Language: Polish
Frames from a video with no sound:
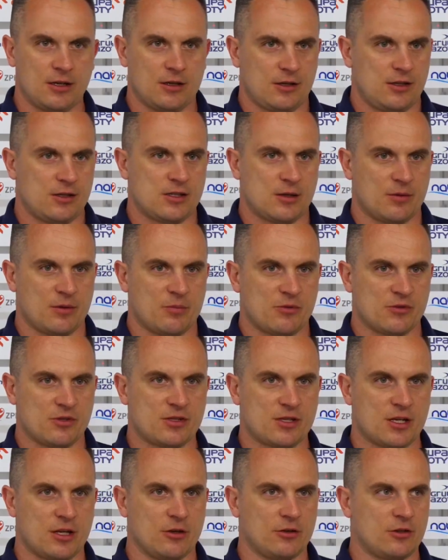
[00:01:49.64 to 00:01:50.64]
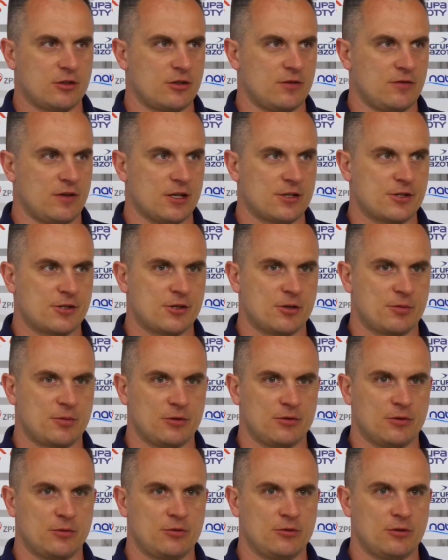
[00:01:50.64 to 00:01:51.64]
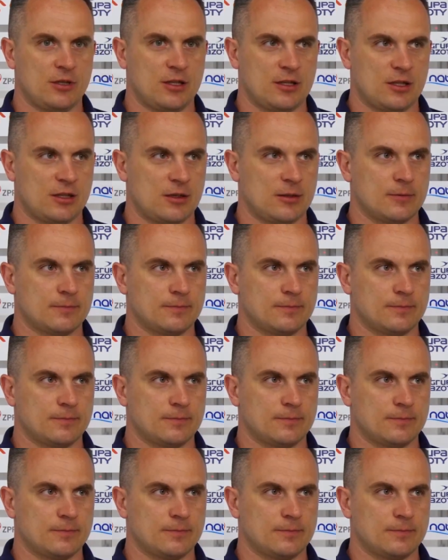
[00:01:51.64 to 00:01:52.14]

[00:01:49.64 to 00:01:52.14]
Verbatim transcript: nic nam nie pozostało, tylko walczyć o pełną pulę. Tak?